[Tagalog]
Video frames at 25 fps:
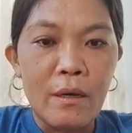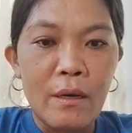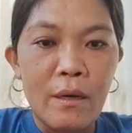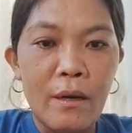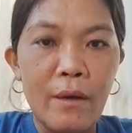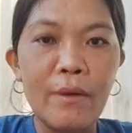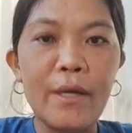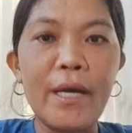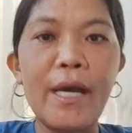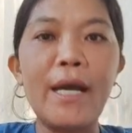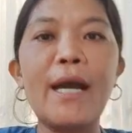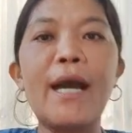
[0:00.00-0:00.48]

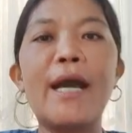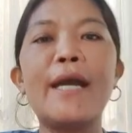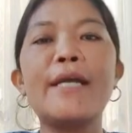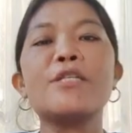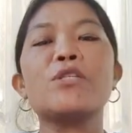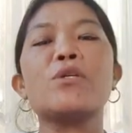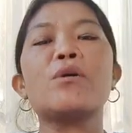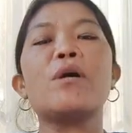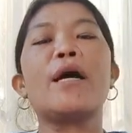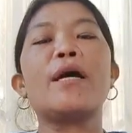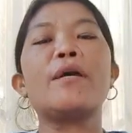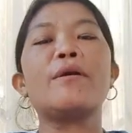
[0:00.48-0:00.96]
Okay
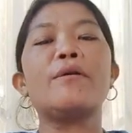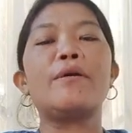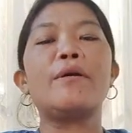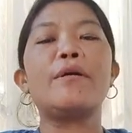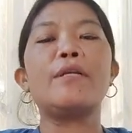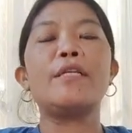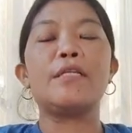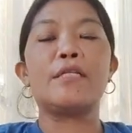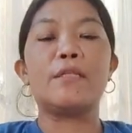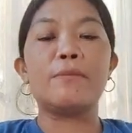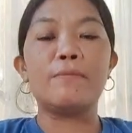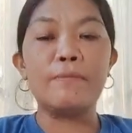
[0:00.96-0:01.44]
guys, so
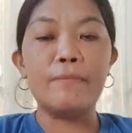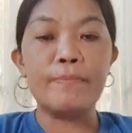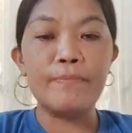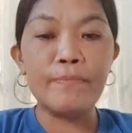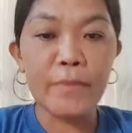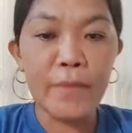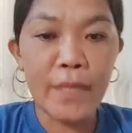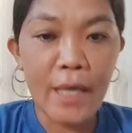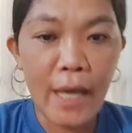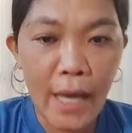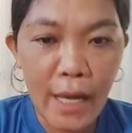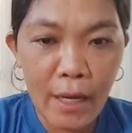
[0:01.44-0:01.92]
ngayon,
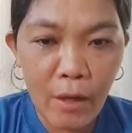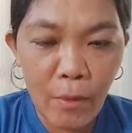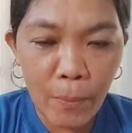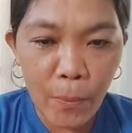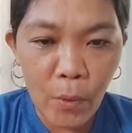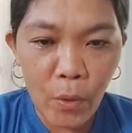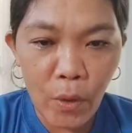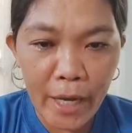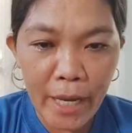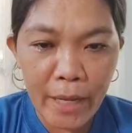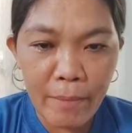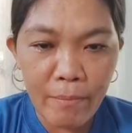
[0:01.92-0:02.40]
hello
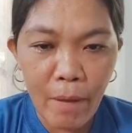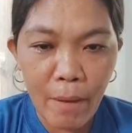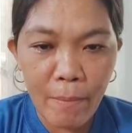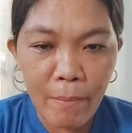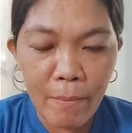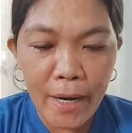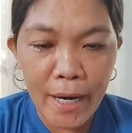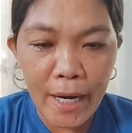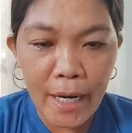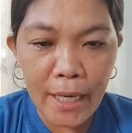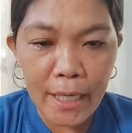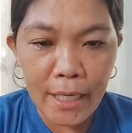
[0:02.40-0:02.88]
po kay
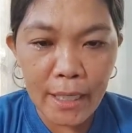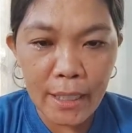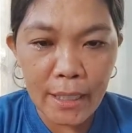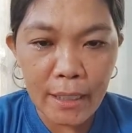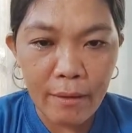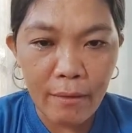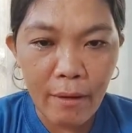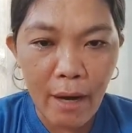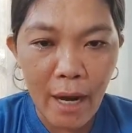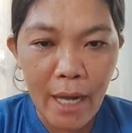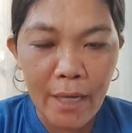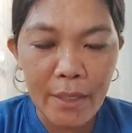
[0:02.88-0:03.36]
Ma'am
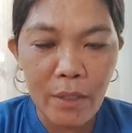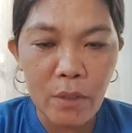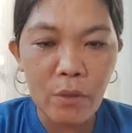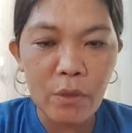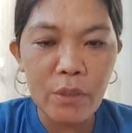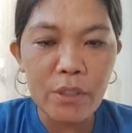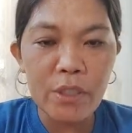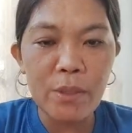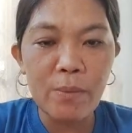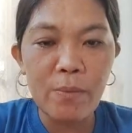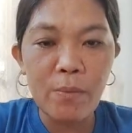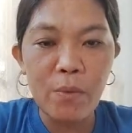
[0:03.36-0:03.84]
Marlene
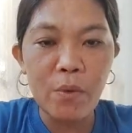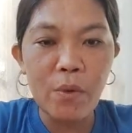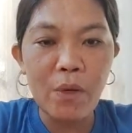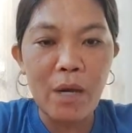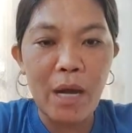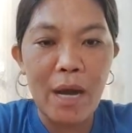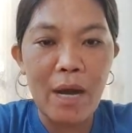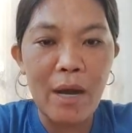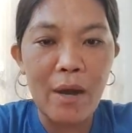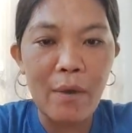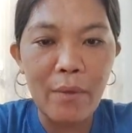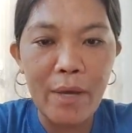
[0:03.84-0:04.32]
Crado,
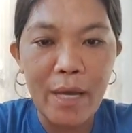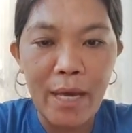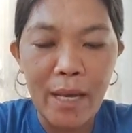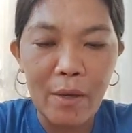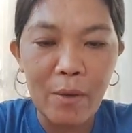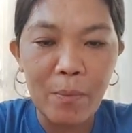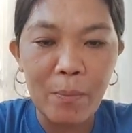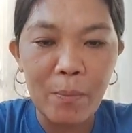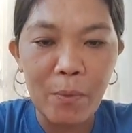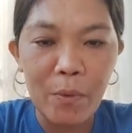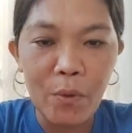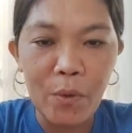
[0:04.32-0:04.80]
Sibukaw.
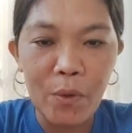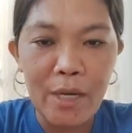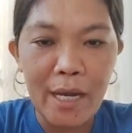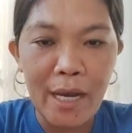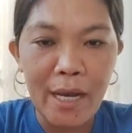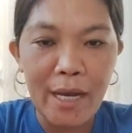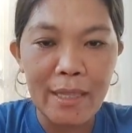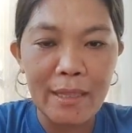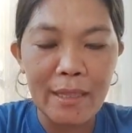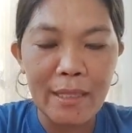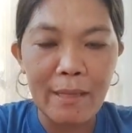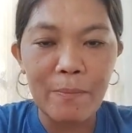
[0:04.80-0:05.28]
Hello po
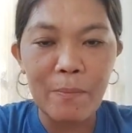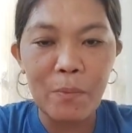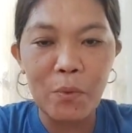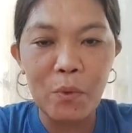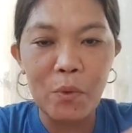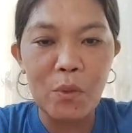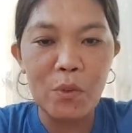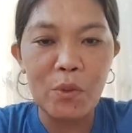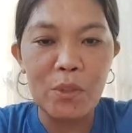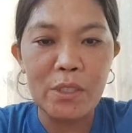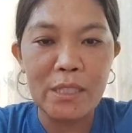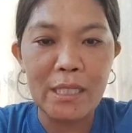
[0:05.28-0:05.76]
ng
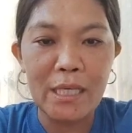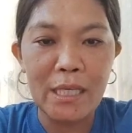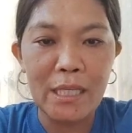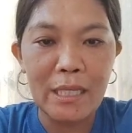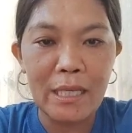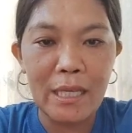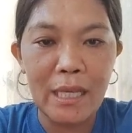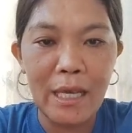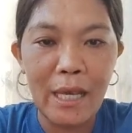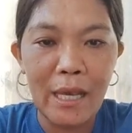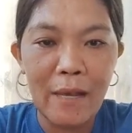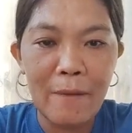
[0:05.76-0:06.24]
Antipolo
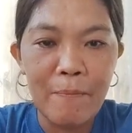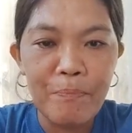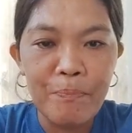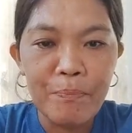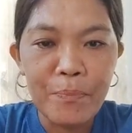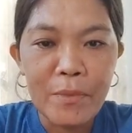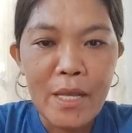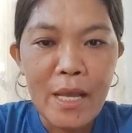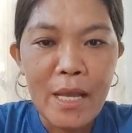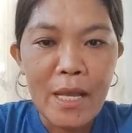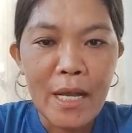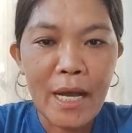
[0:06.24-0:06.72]
City.
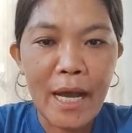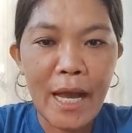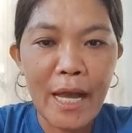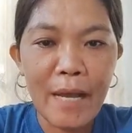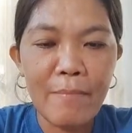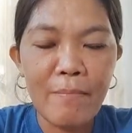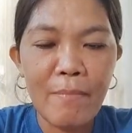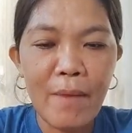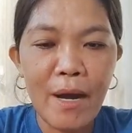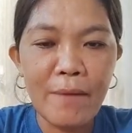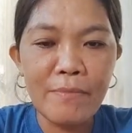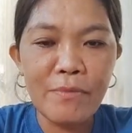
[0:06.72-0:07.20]

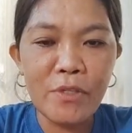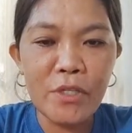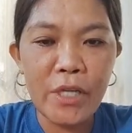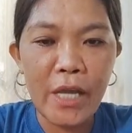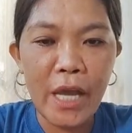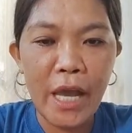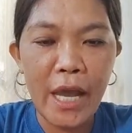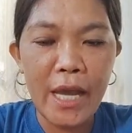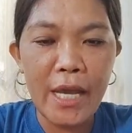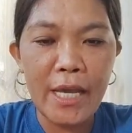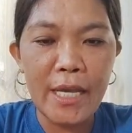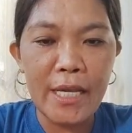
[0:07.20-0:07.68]
Kay Ma'am
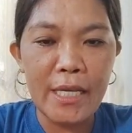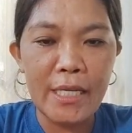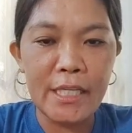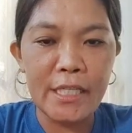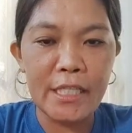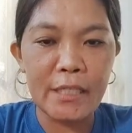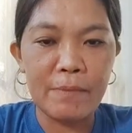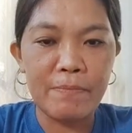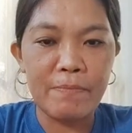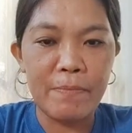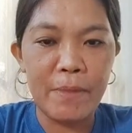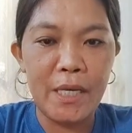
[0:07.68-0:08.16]
J.
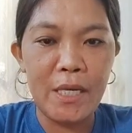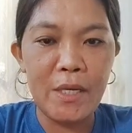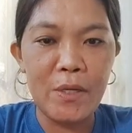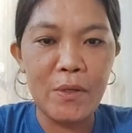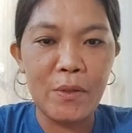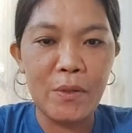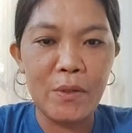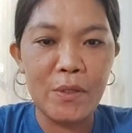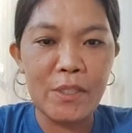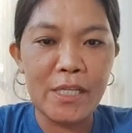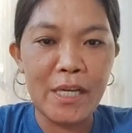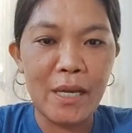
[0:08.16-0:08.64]

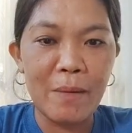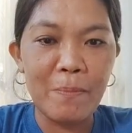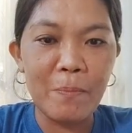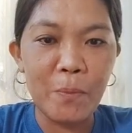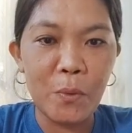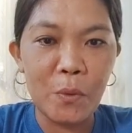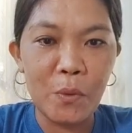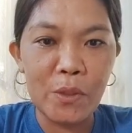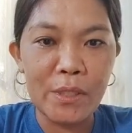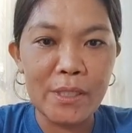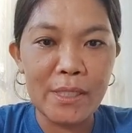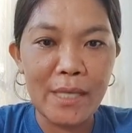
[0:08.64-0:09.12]
Espino, dyan
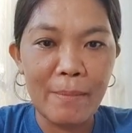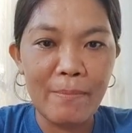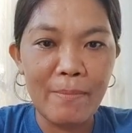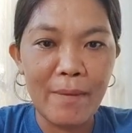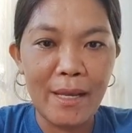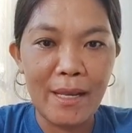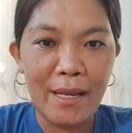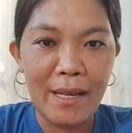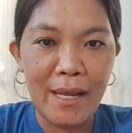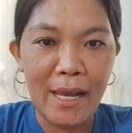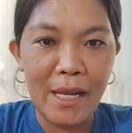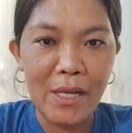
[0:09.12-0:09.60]
po sa
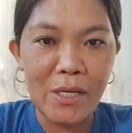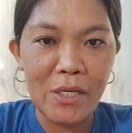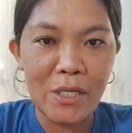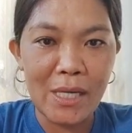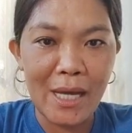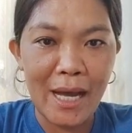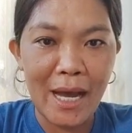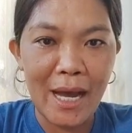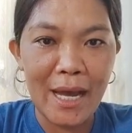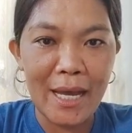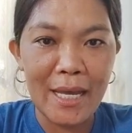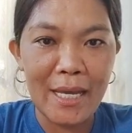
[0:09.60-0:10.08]

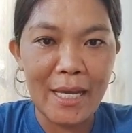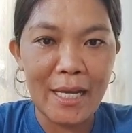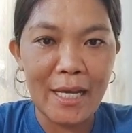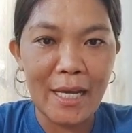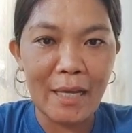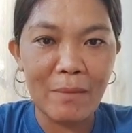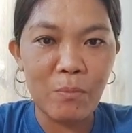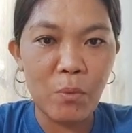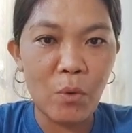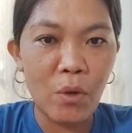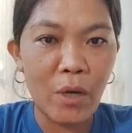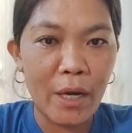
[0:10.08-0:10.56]
Malaysia.
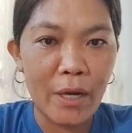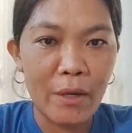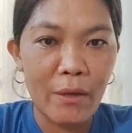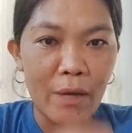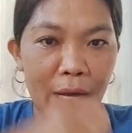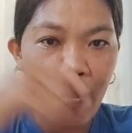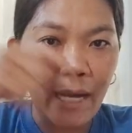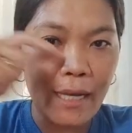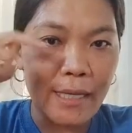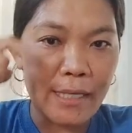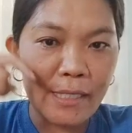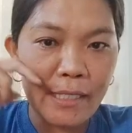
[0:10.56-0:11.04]
Ingat po kayo
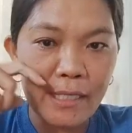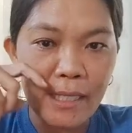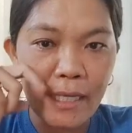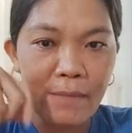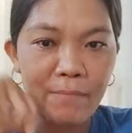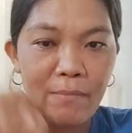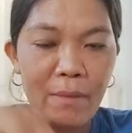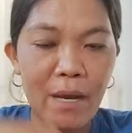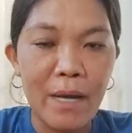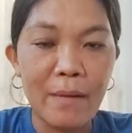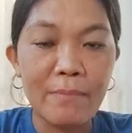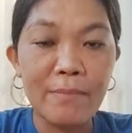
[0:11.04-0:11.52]
lagi
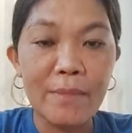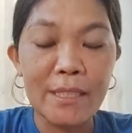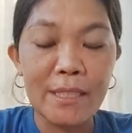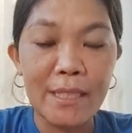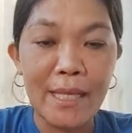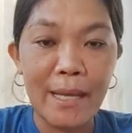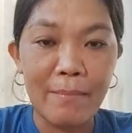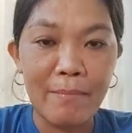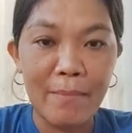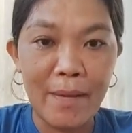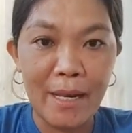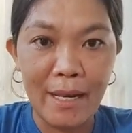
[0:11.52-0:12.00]
dyan, Ma'am,
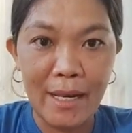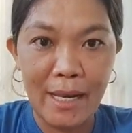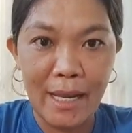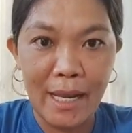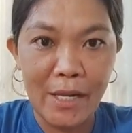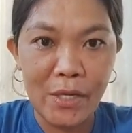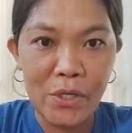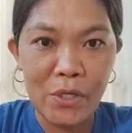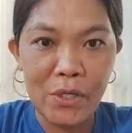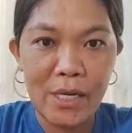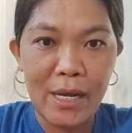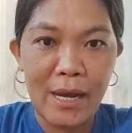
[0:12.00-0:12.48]
sa
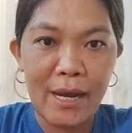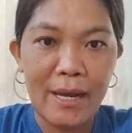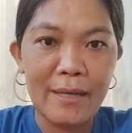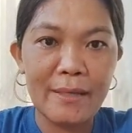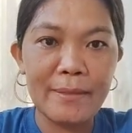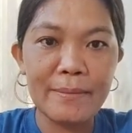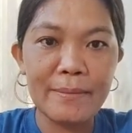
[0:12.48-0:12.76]
Malaysia.